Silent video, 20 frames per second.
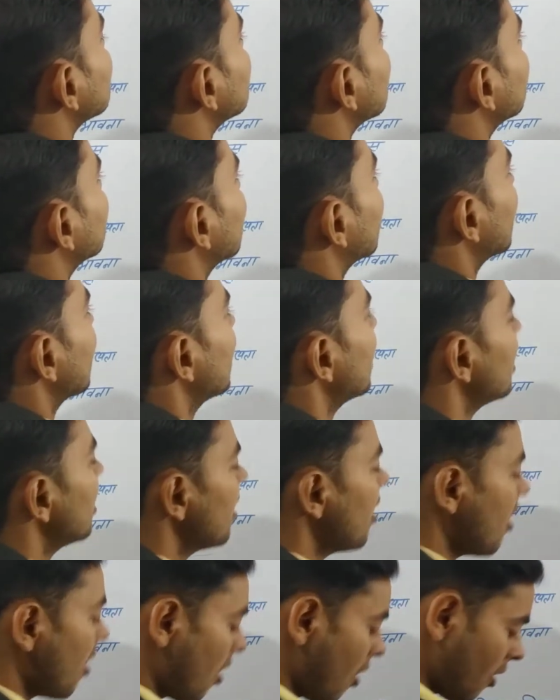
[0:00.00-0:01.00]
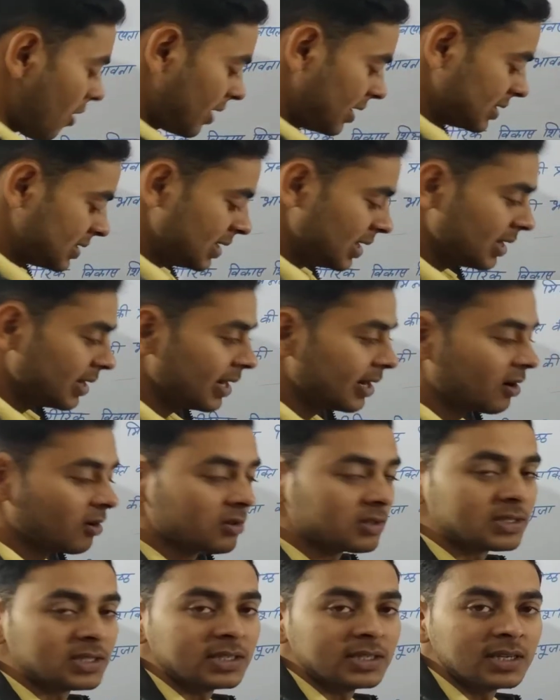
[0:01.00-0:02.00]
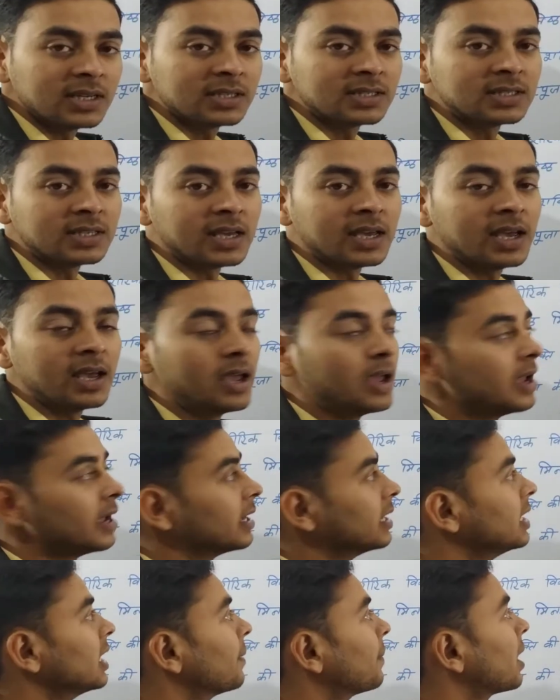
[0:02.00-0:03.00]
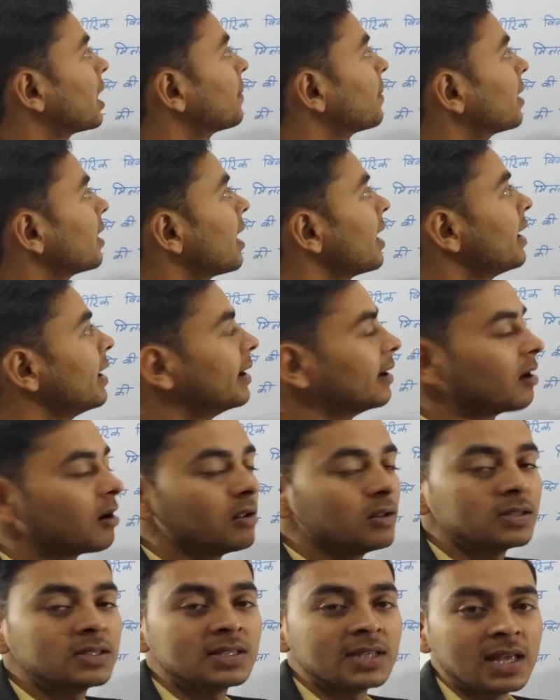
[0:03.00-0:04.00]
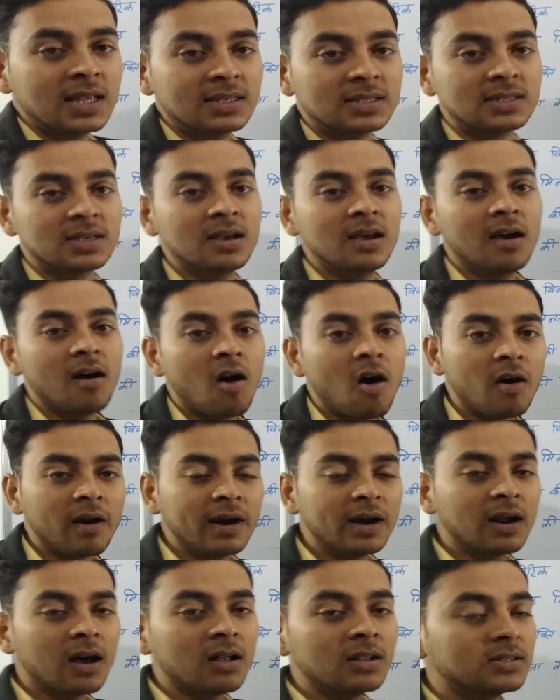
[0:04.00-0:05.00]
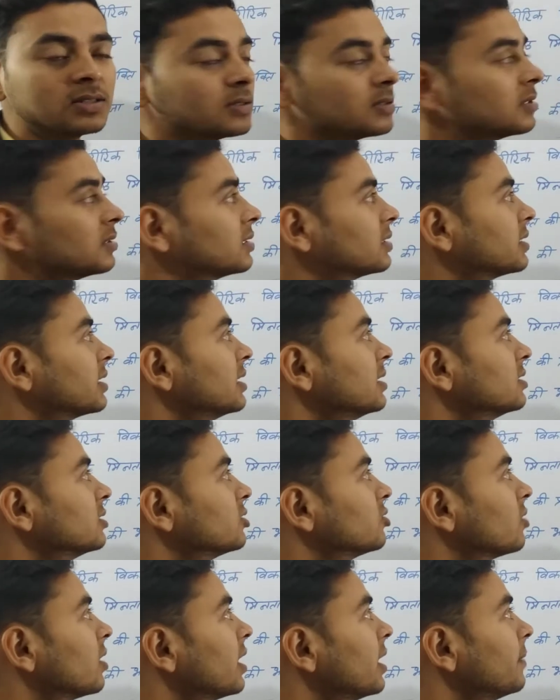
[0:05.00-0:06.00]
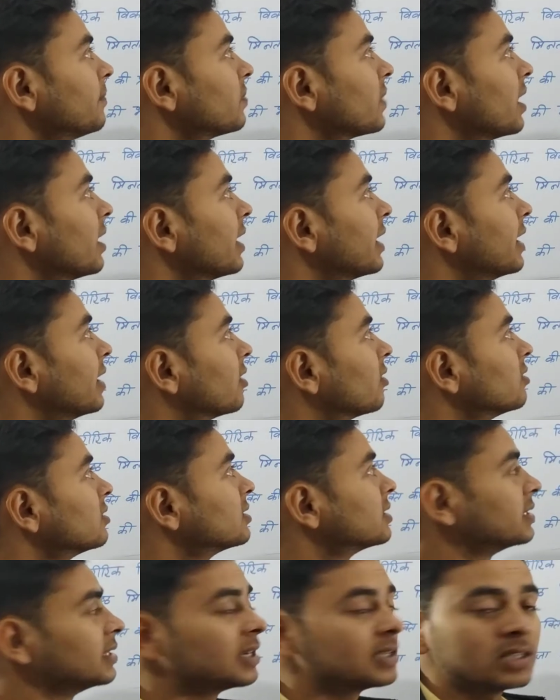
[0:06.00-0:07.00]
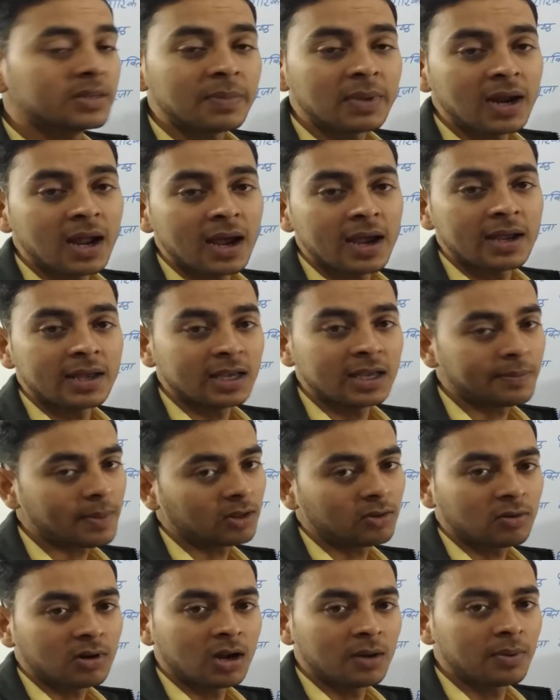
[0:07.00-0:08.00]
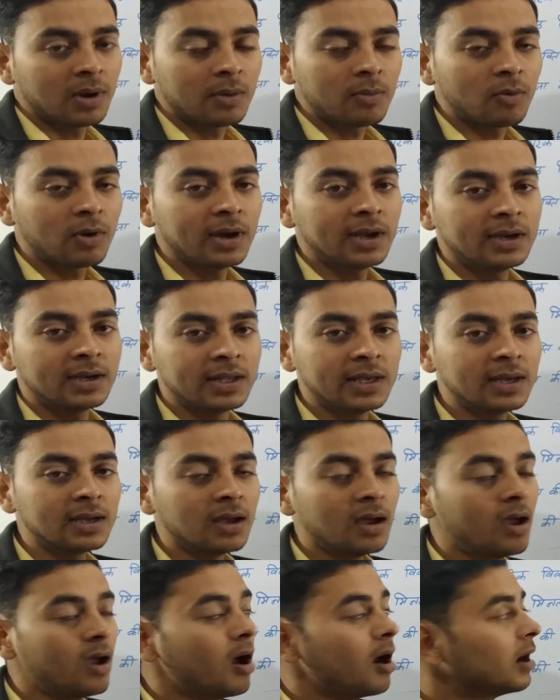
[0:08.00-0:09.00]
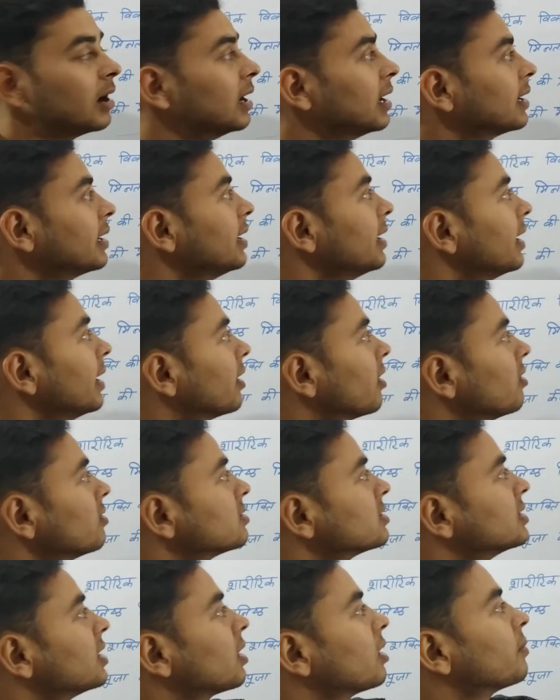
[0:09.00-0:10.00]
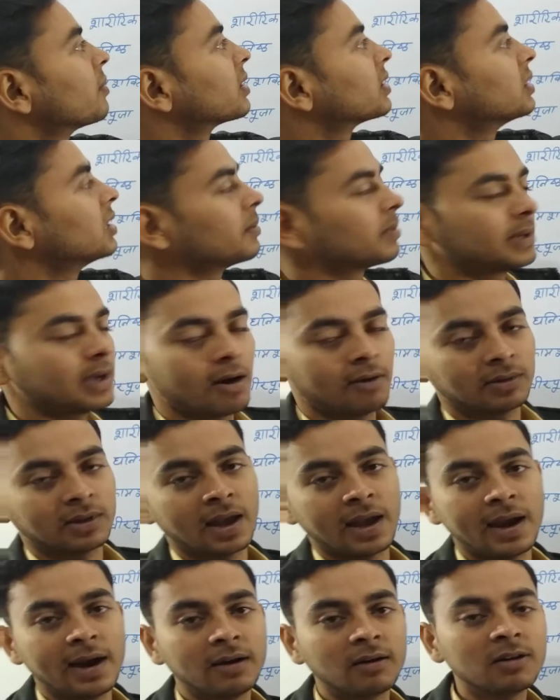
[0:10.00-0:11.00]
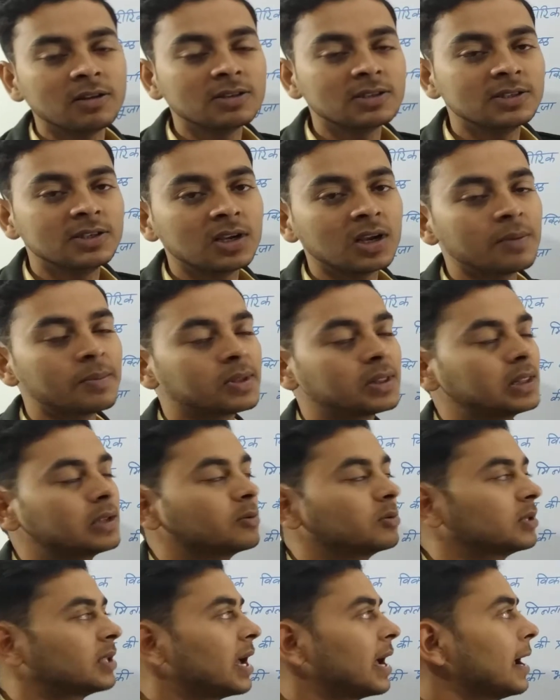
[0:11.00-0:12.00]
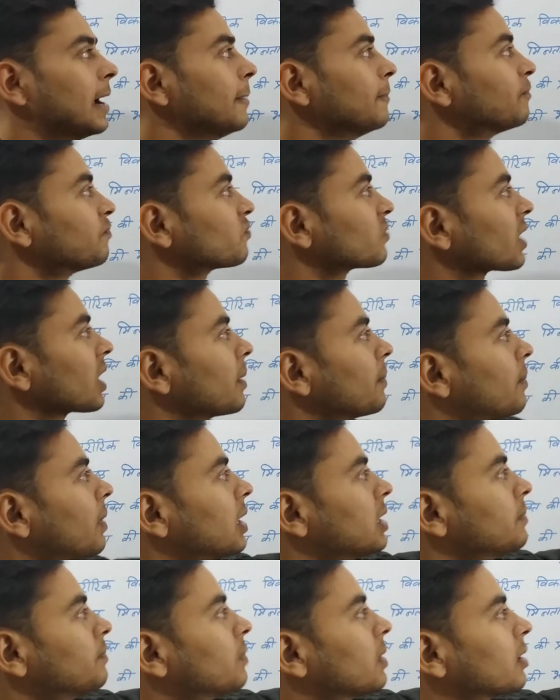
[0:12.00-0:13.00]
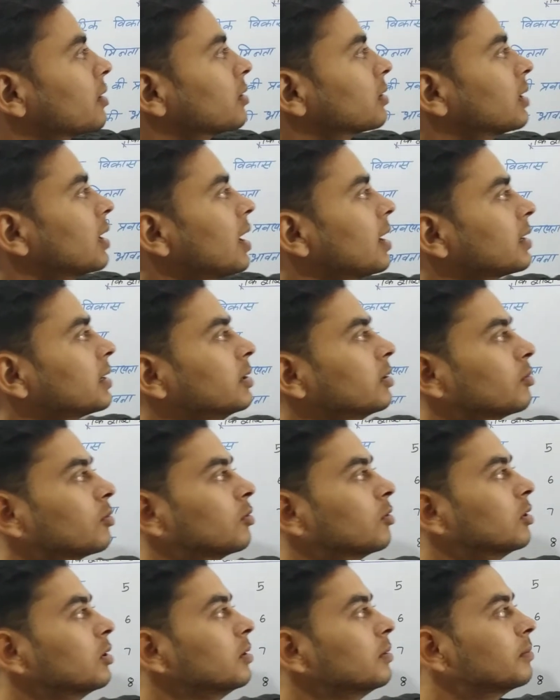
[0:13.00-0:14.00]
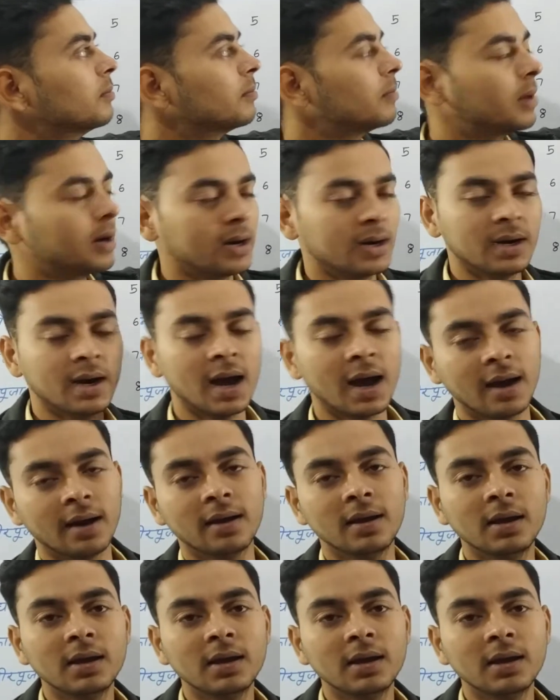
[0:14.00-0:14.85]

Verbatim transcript: का शब्द है और इसी एडोल सियर से ही हमारा बना है एडोल सेंस और एडोल सेंस जो है एडोल सियर से बना है ये बात तो कन्फर्म हो गई ठीक लेकिन एडोल सियर का मतलब क्या होता है एडोल सियर का मतलब होता है परिपक्वता की ओर बढ़ना